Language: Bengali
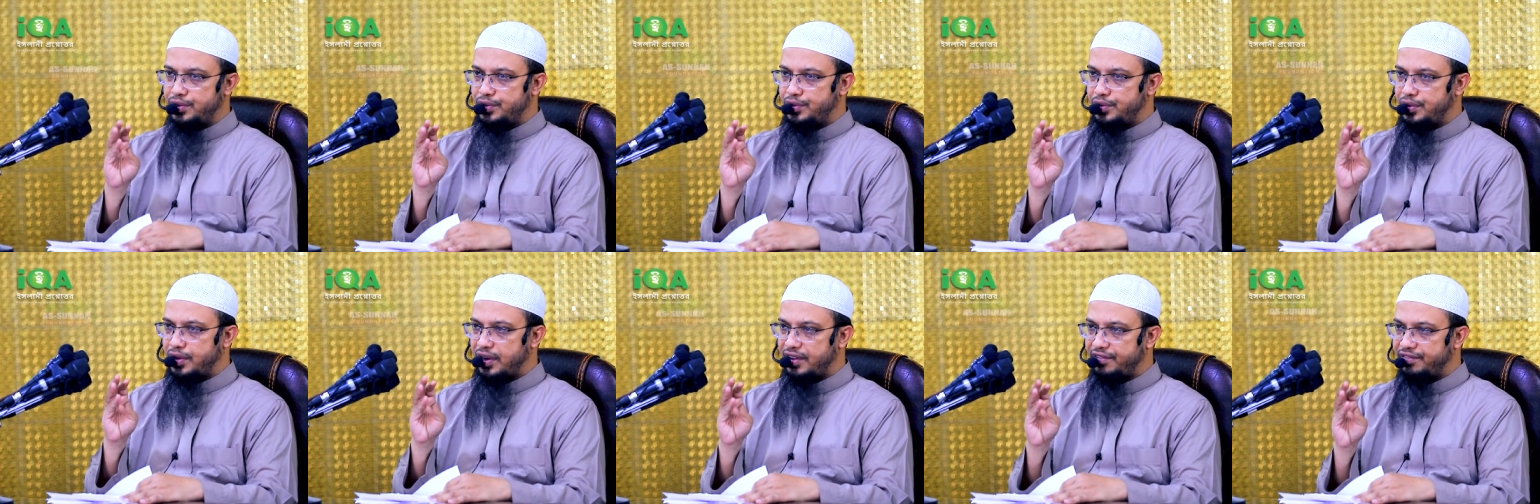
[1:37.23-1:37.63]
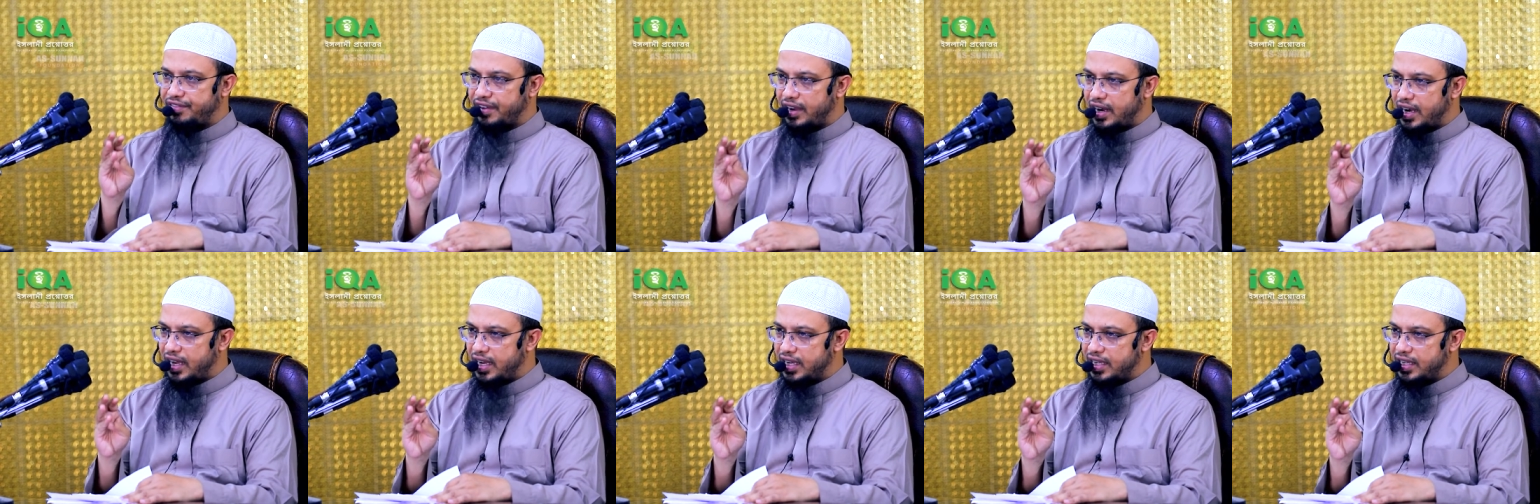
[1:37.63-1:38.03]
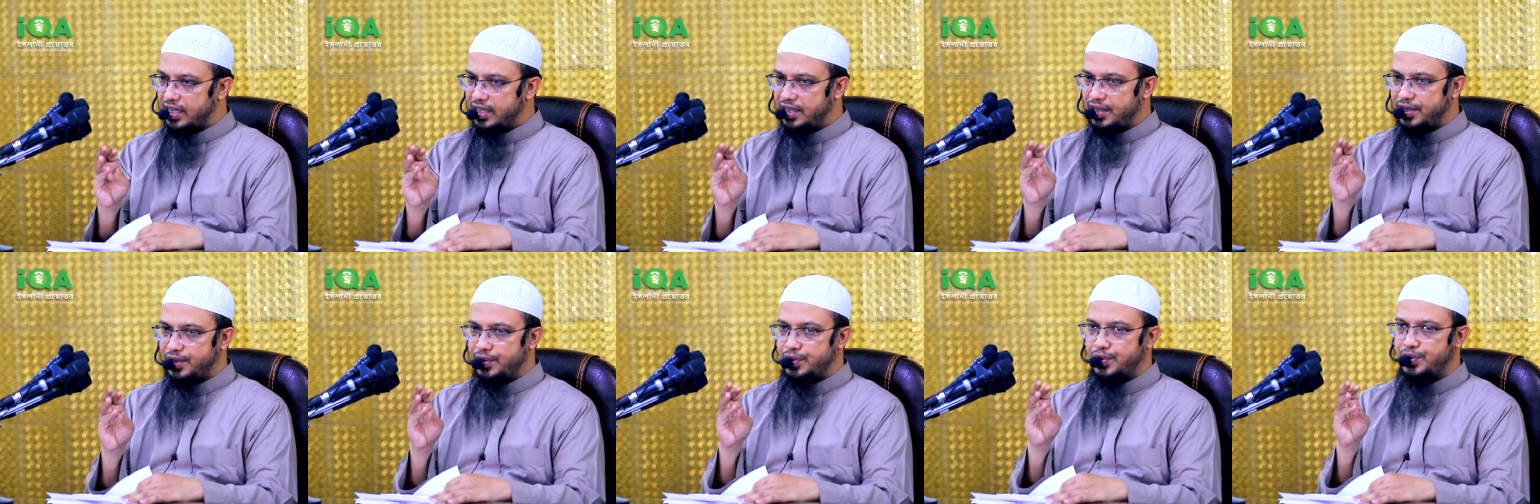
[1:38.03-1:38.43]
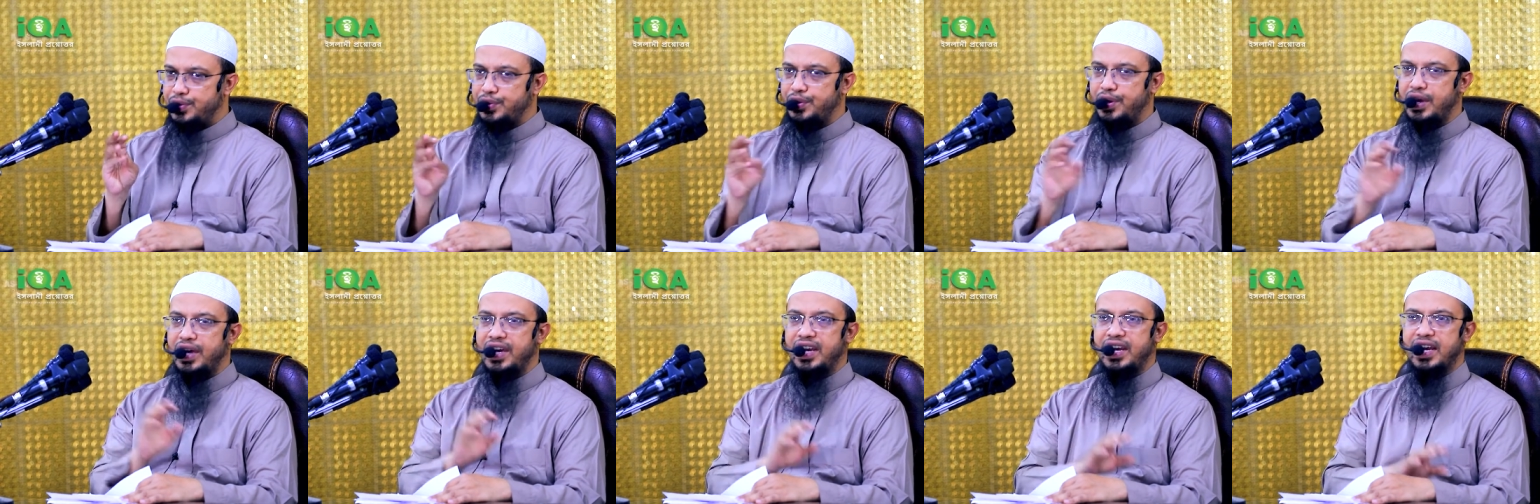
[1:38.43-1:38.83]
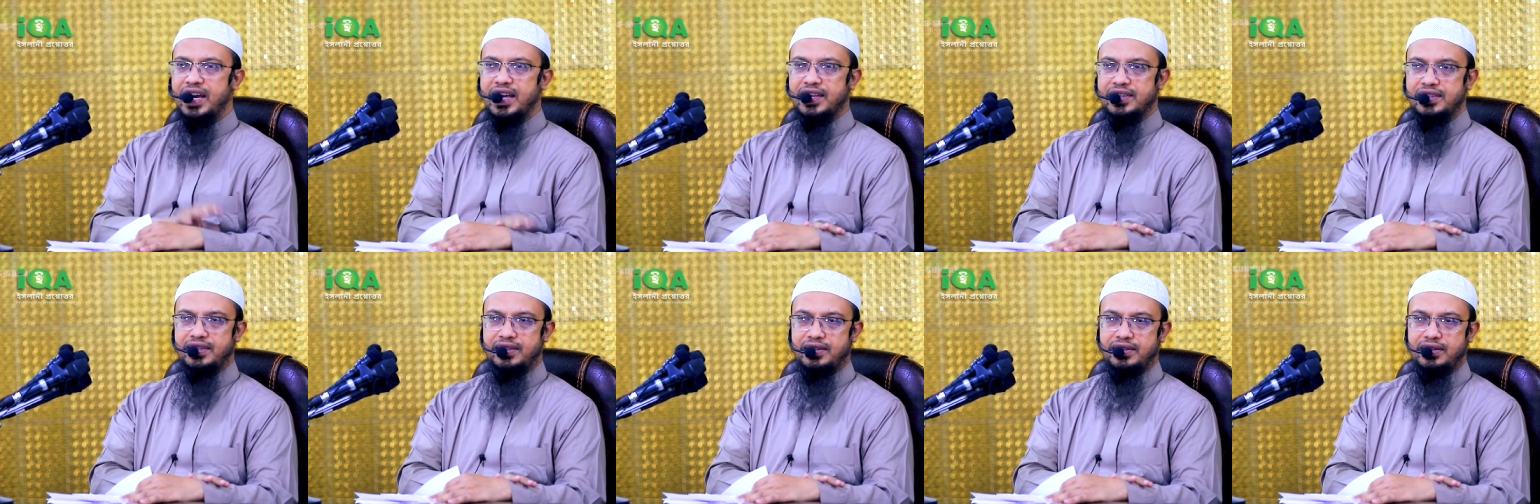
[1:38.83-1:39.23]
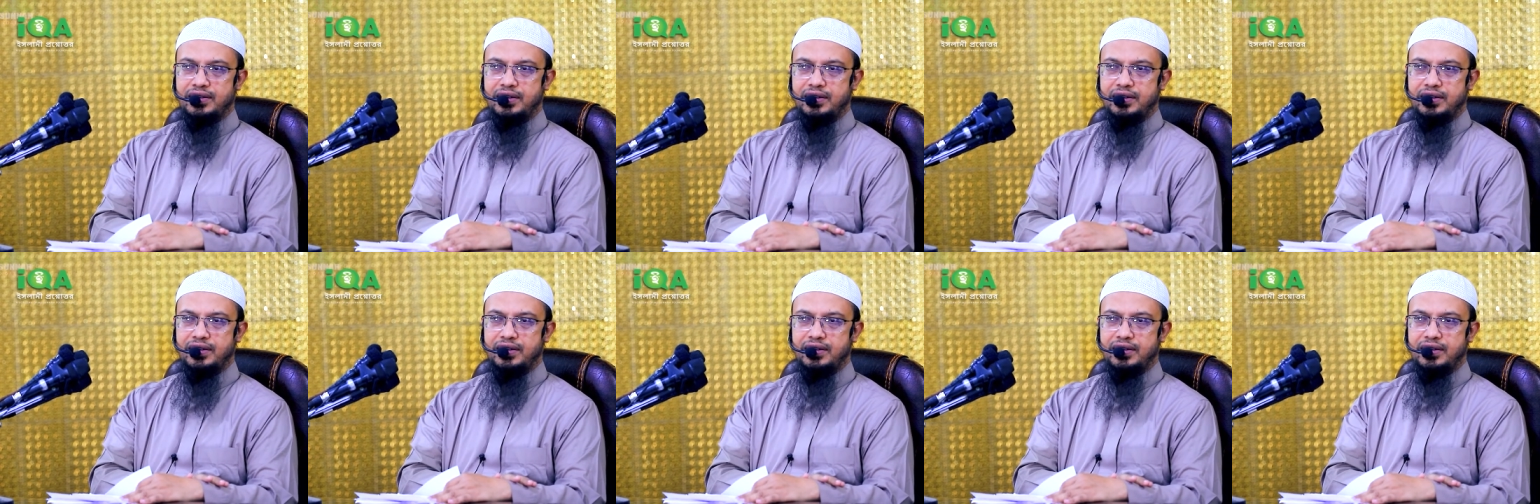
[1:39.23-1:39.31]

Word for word: সুরায় ফালাক সুরায় নাস